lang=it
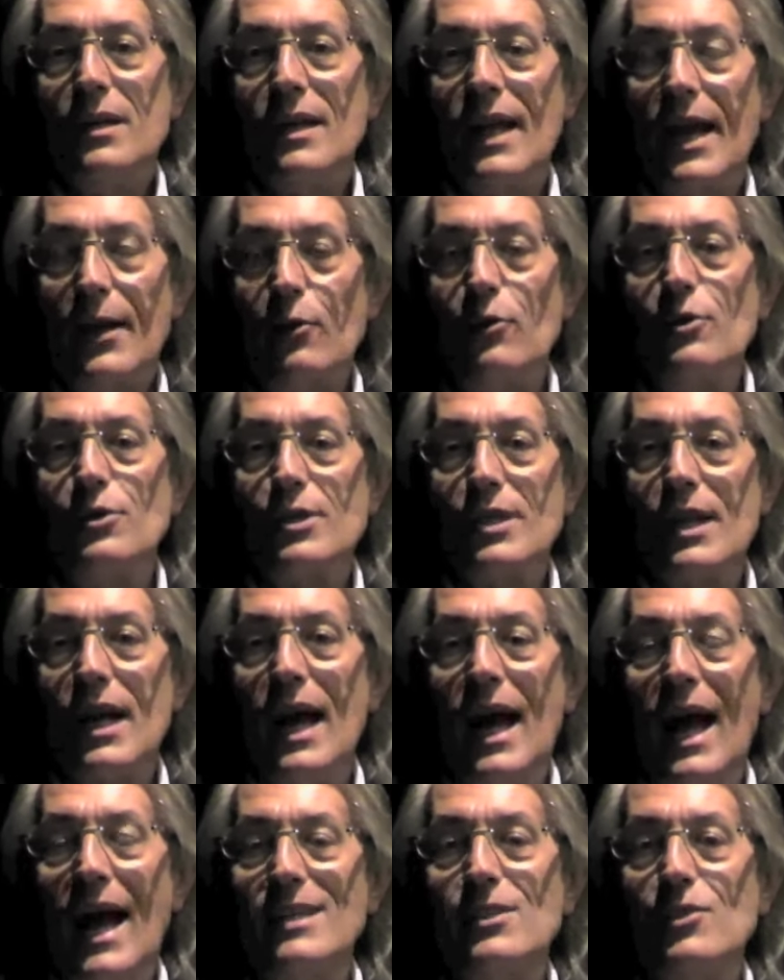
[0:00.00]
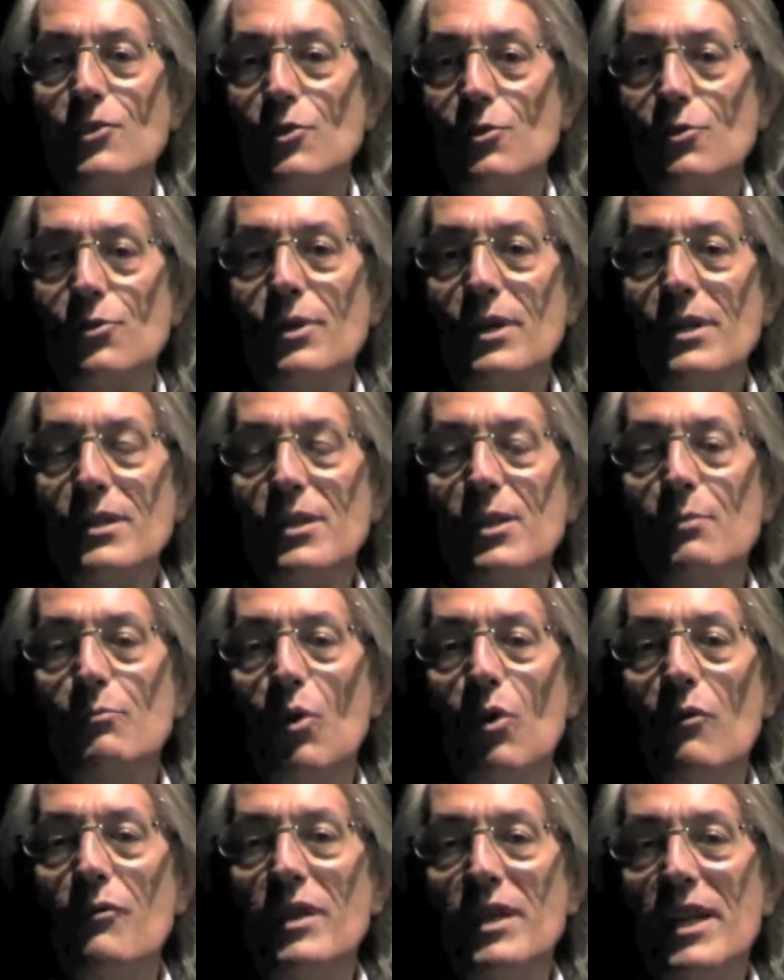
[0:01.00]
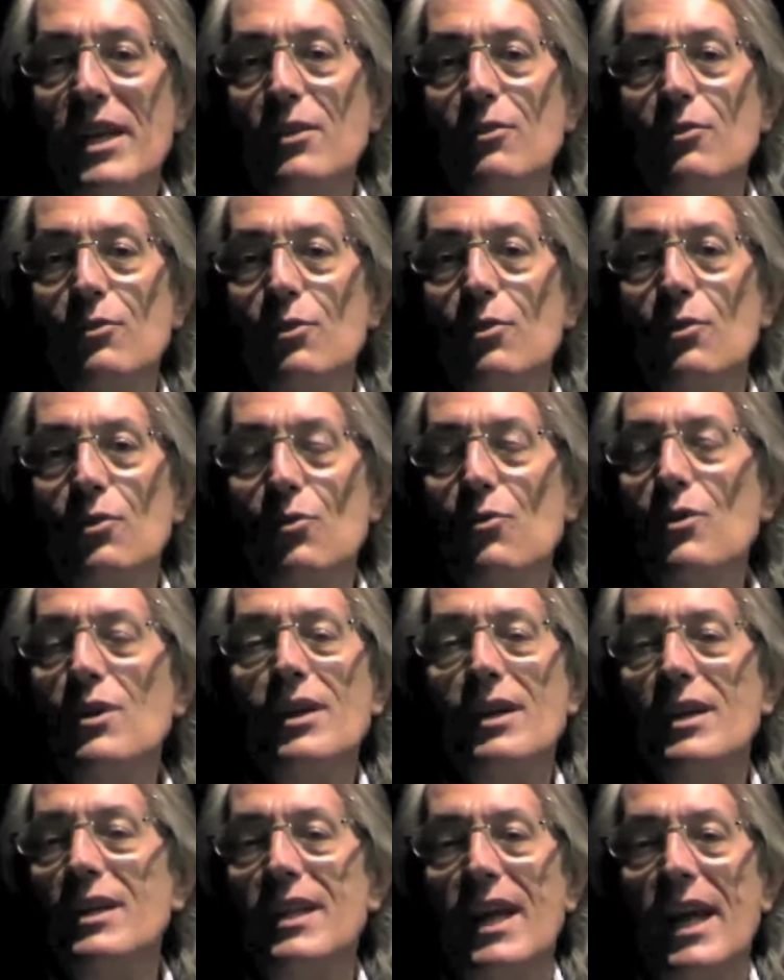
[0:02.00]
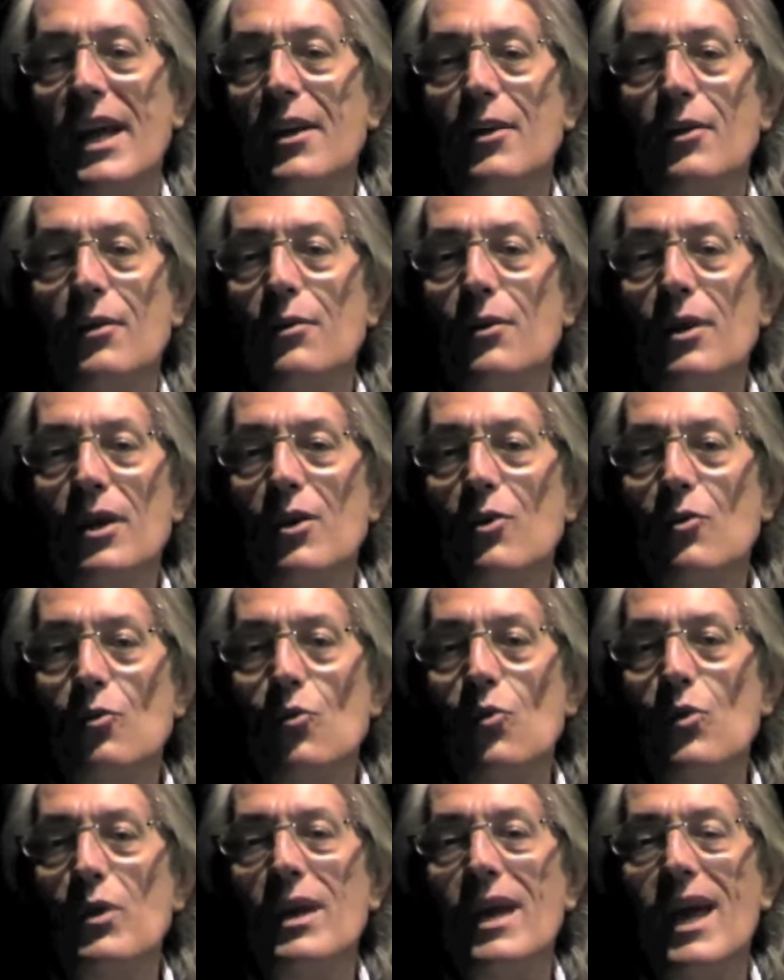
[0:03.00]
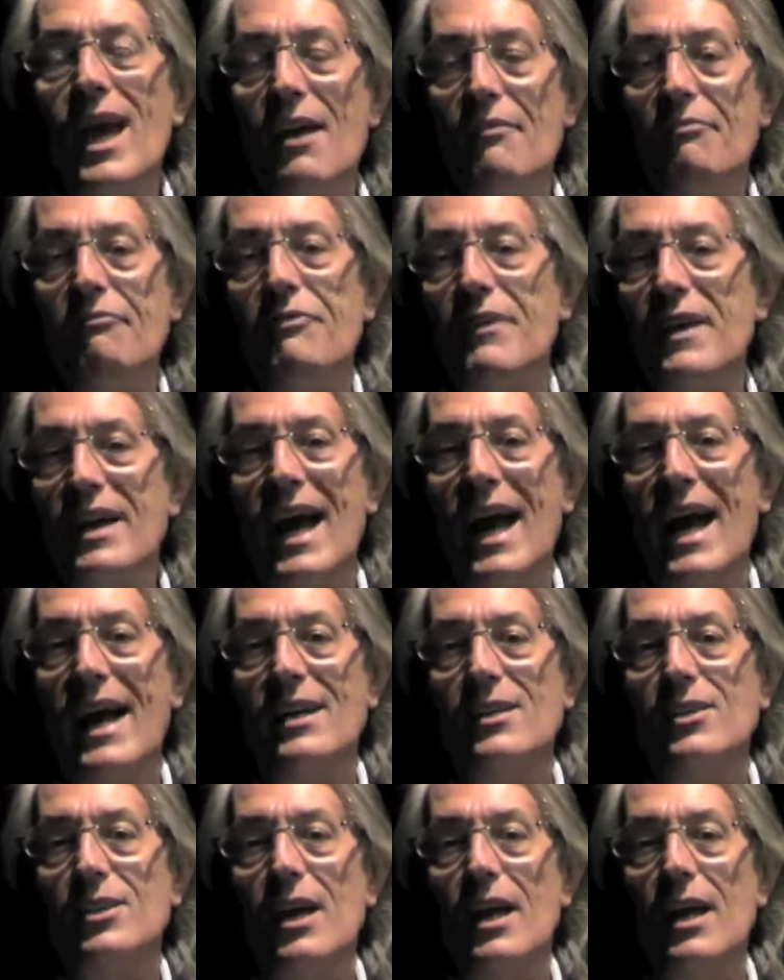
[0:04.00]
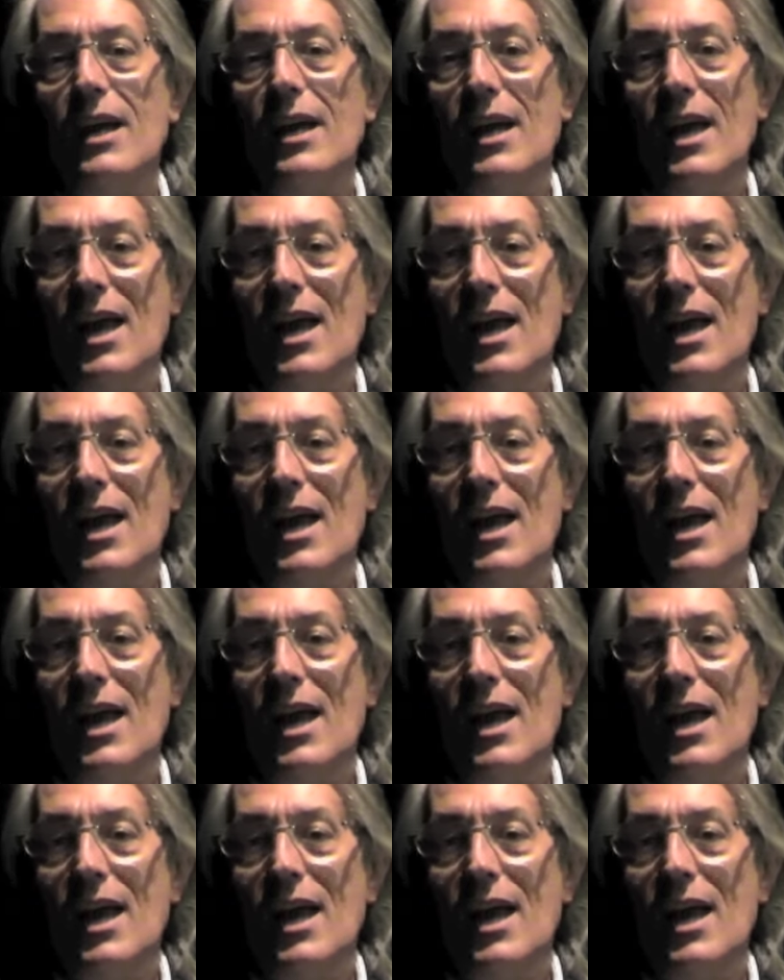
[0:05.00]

la nostra azione si muove dentro un criterio in cui efficacia,